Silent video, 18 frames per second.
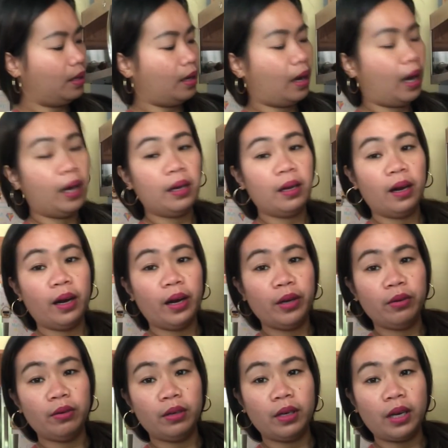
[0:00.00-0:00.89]
Hanggang
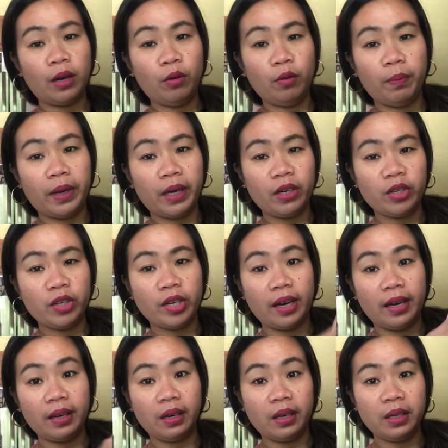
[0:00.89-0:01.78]
ngayon, ano pa rin
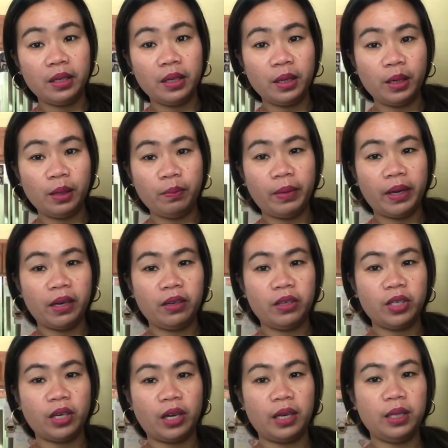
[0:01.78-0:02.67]
siya, green-green pa rin
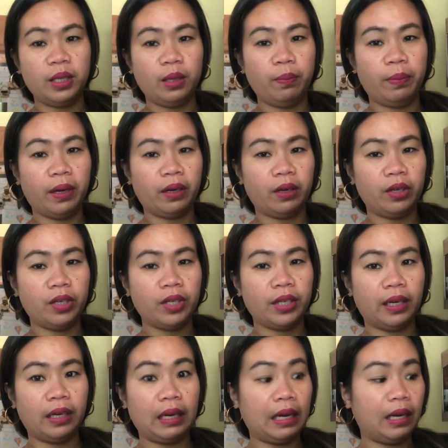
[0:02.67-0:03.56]
siya, hindi pa rin
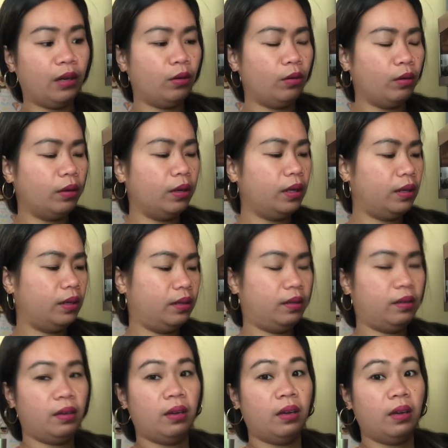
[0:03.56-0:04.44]
siya nahinog
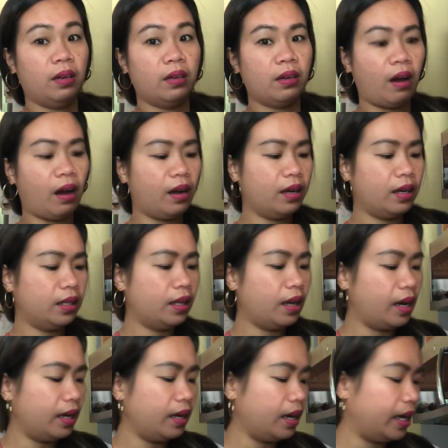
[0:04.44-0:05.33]

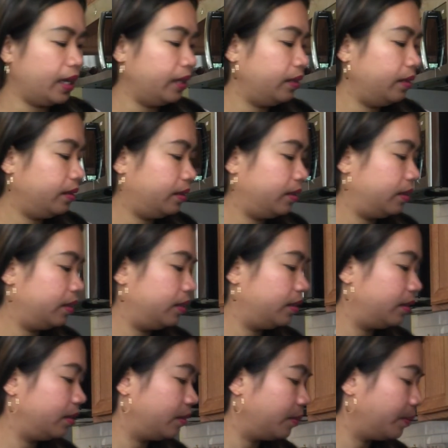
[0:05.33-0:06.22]
kaagad-agad.
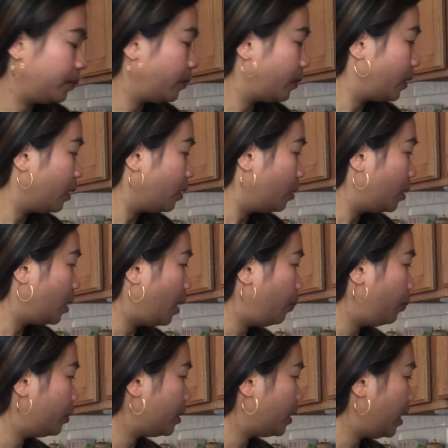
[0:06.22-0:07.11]

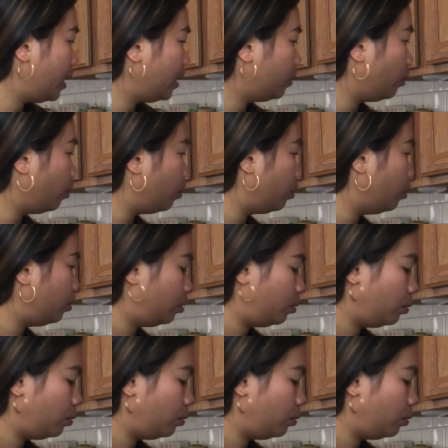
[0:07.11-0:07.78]
Tapos eto,